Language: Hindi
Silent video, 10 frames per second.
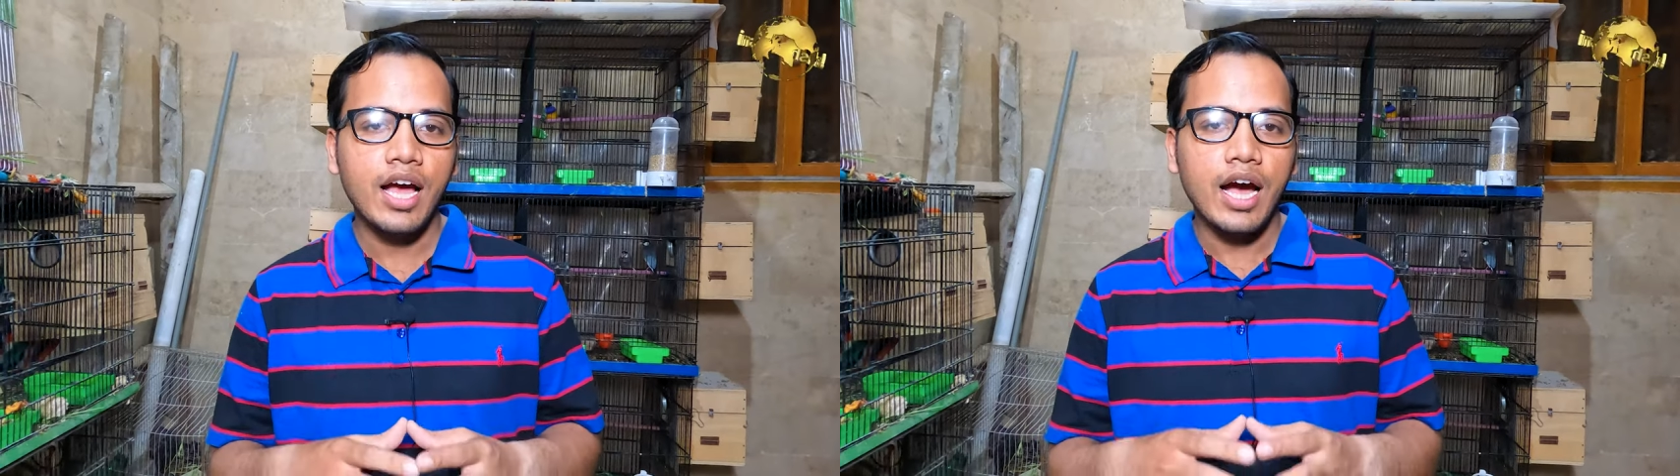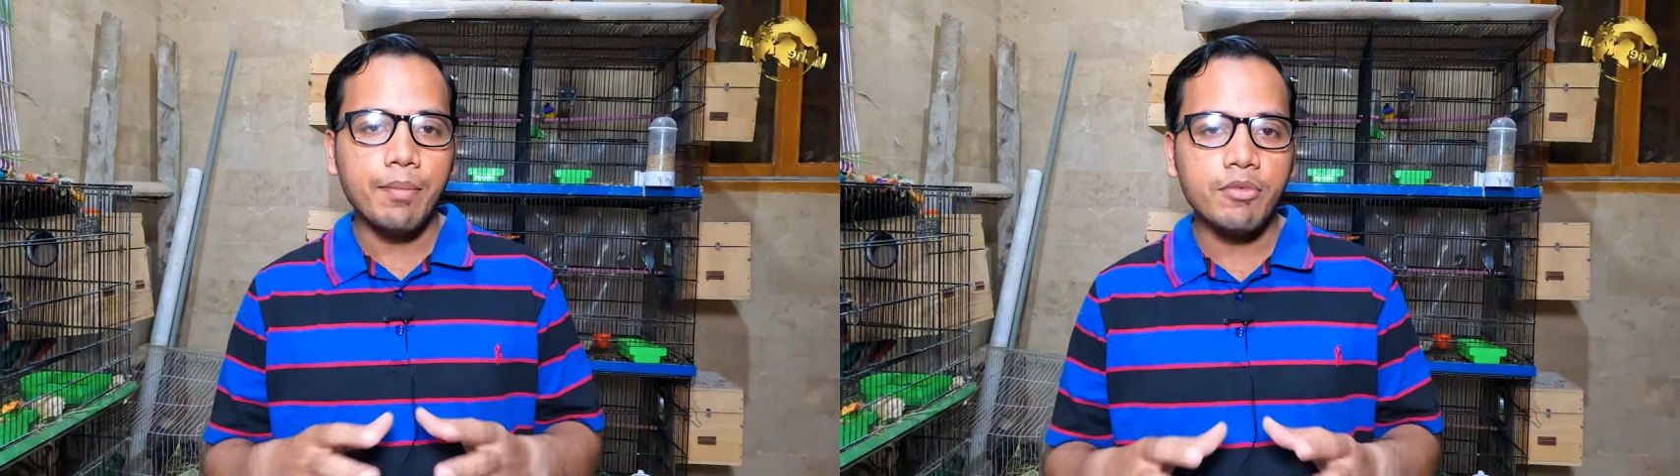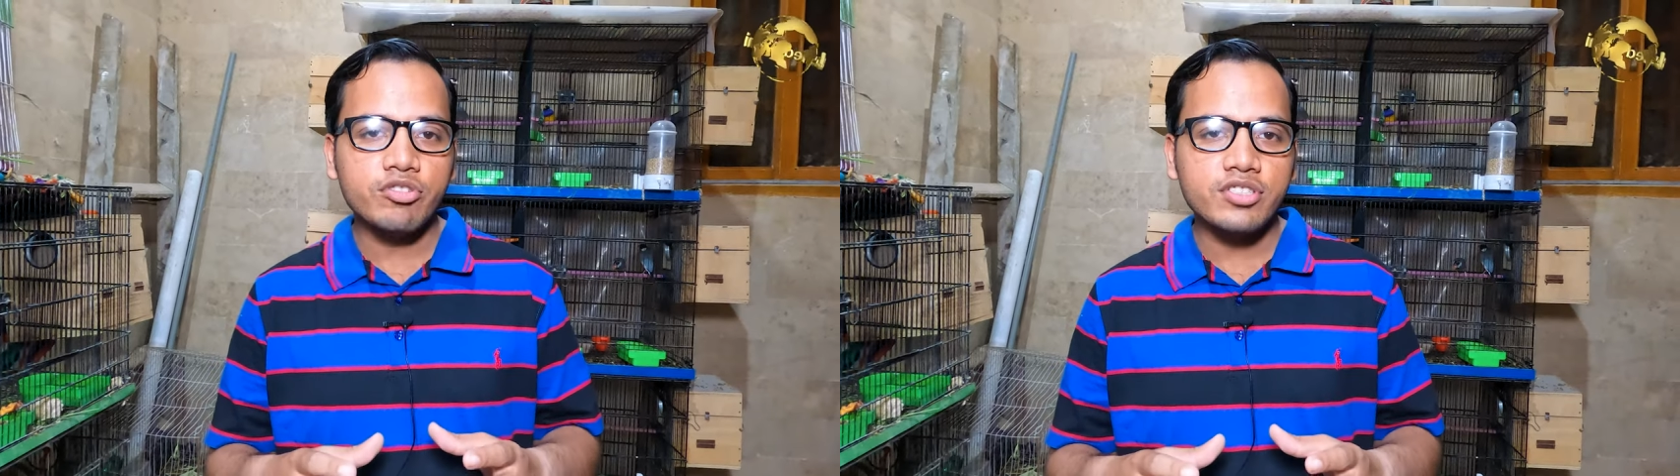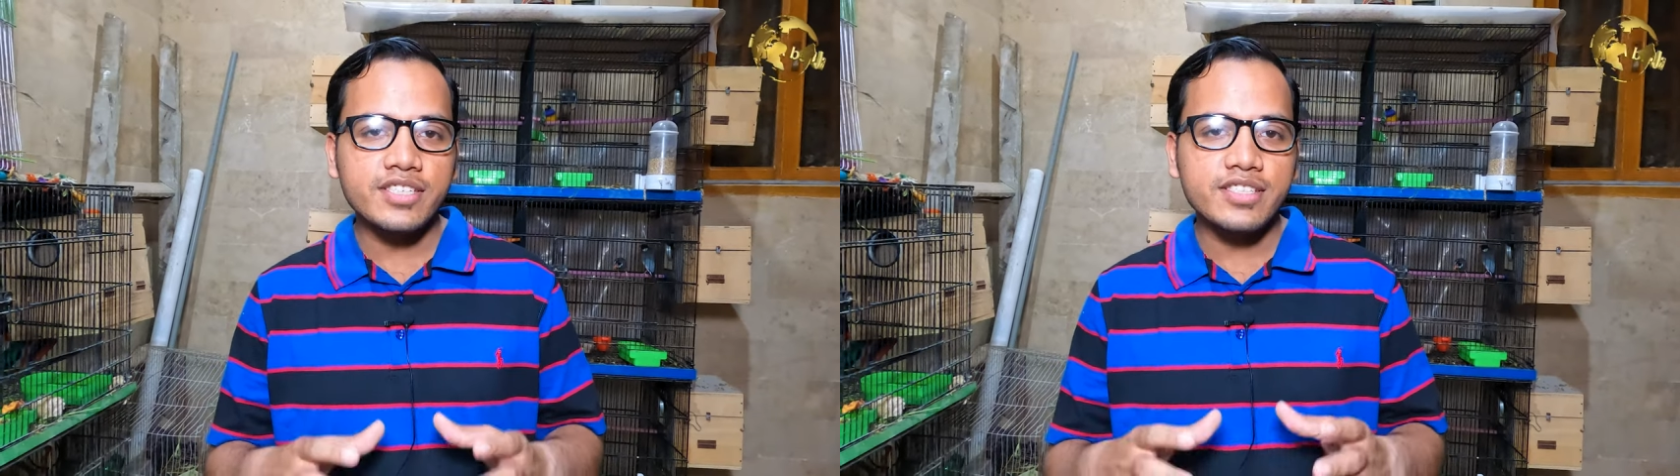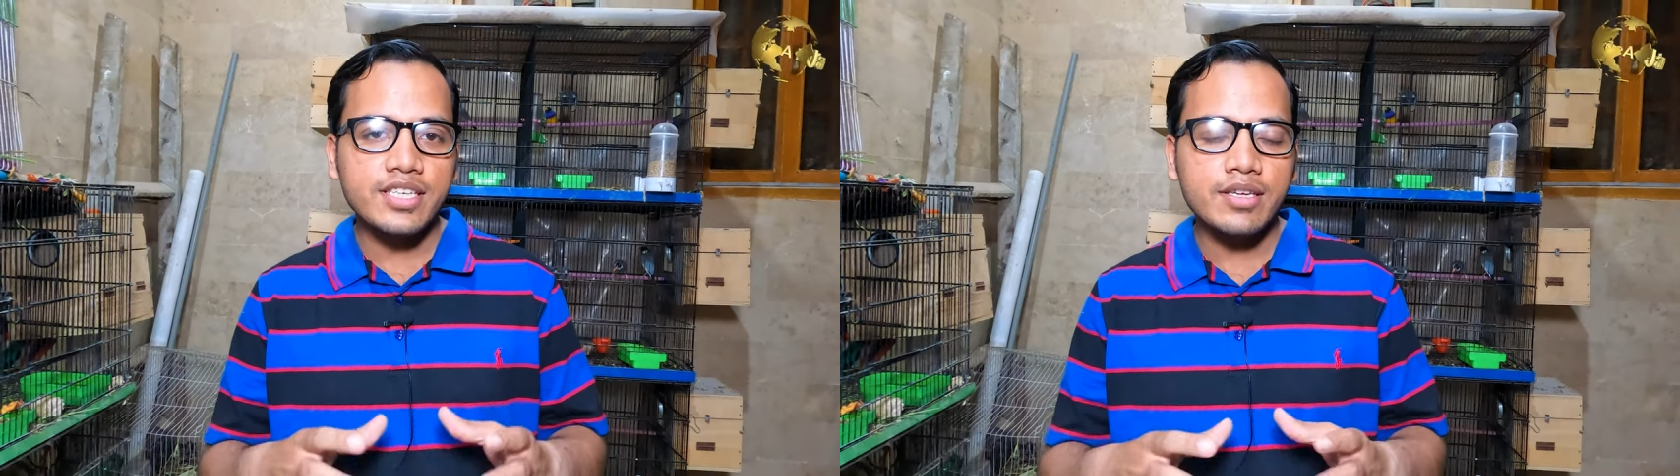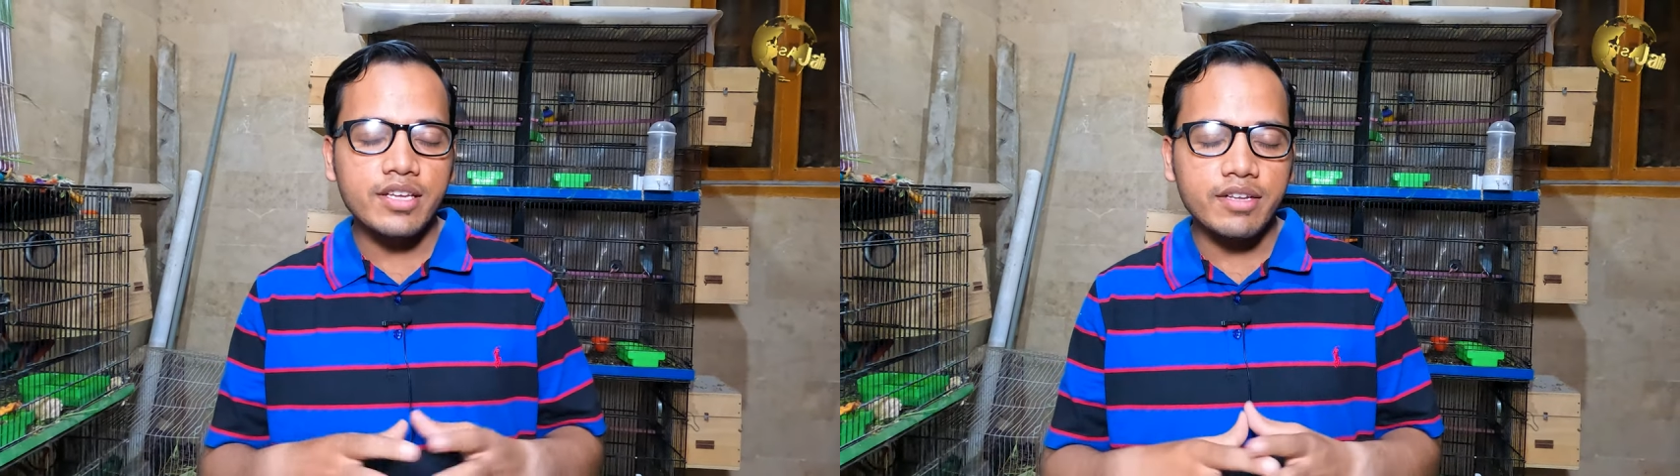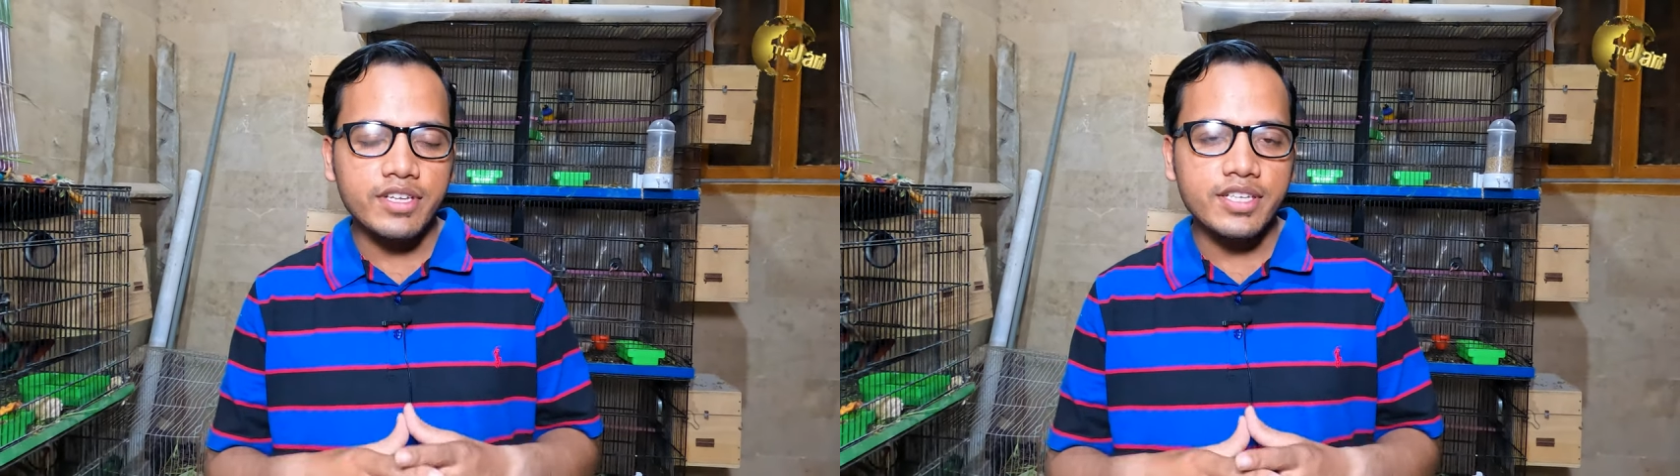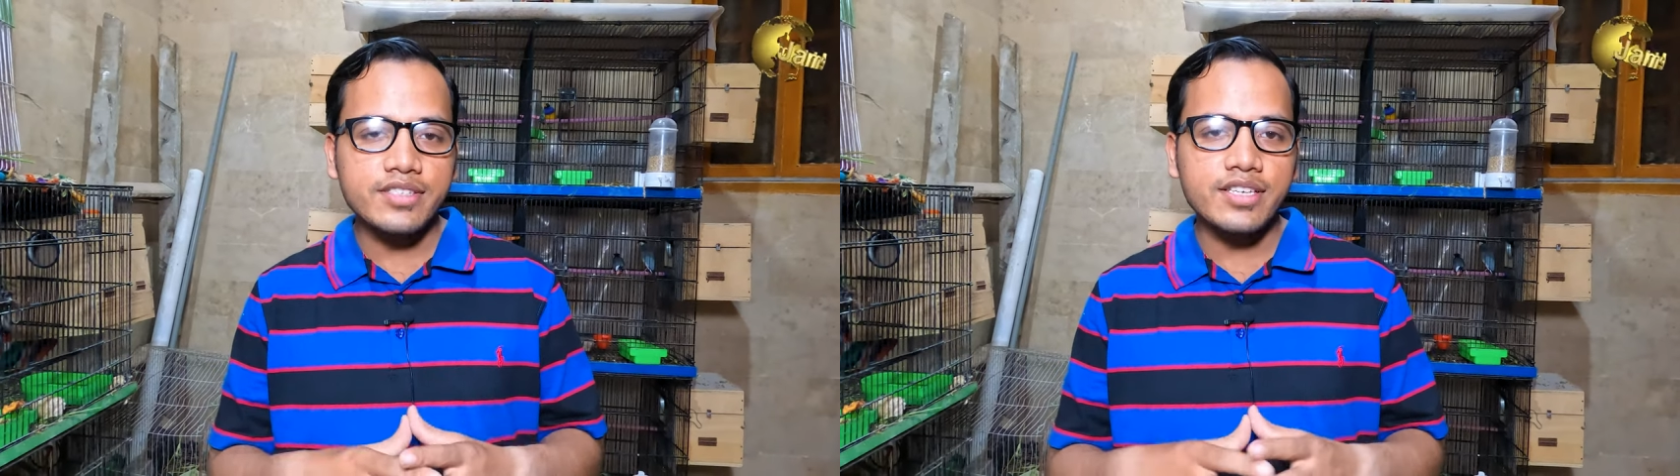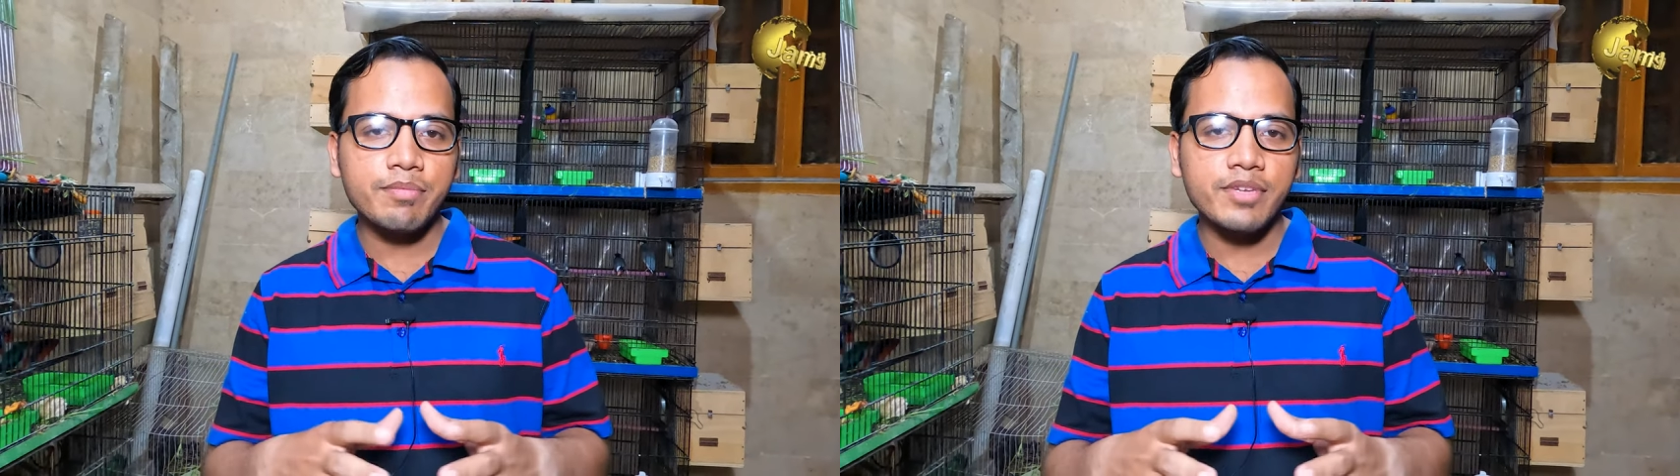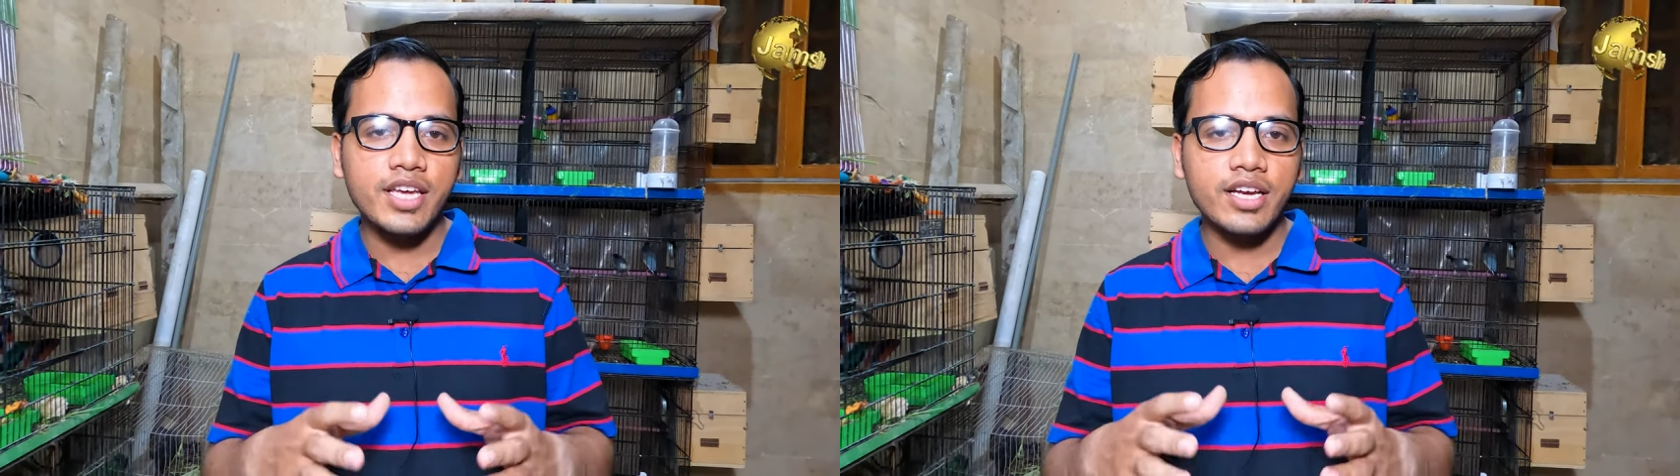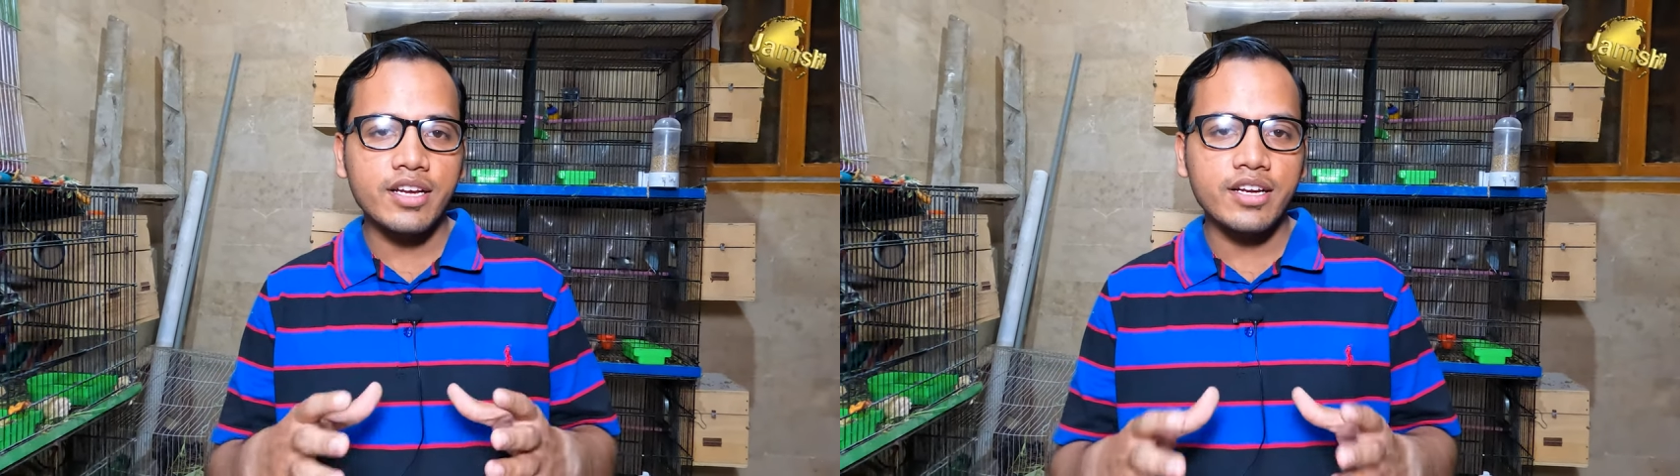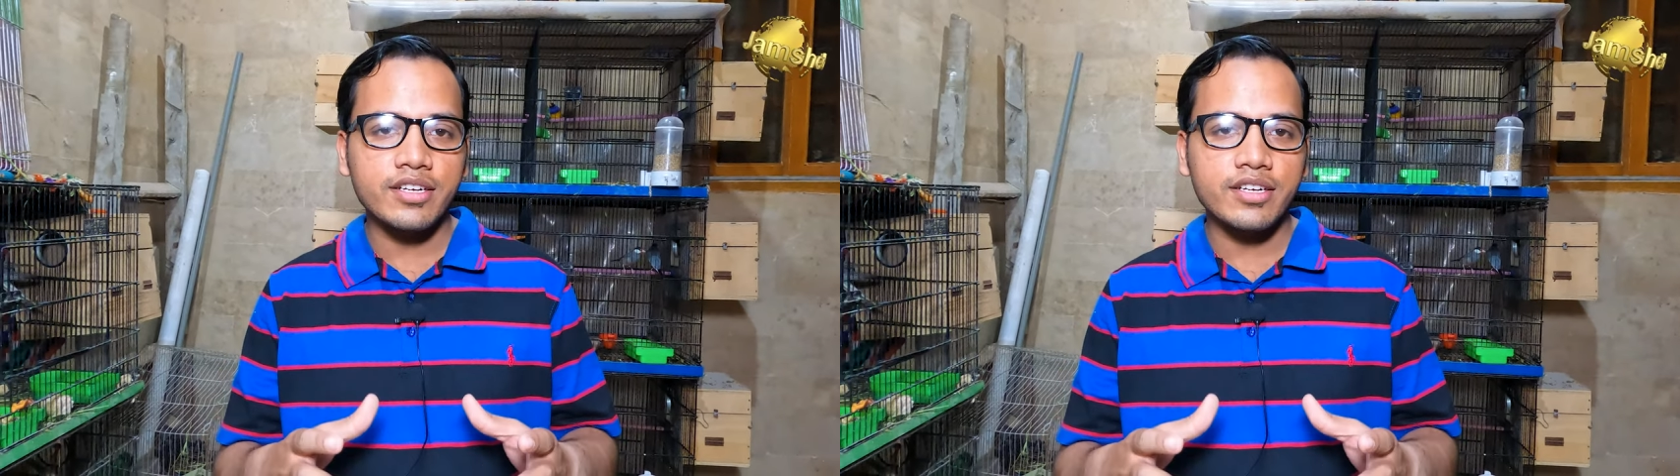हमने सोचा इसी वजह से हमने एक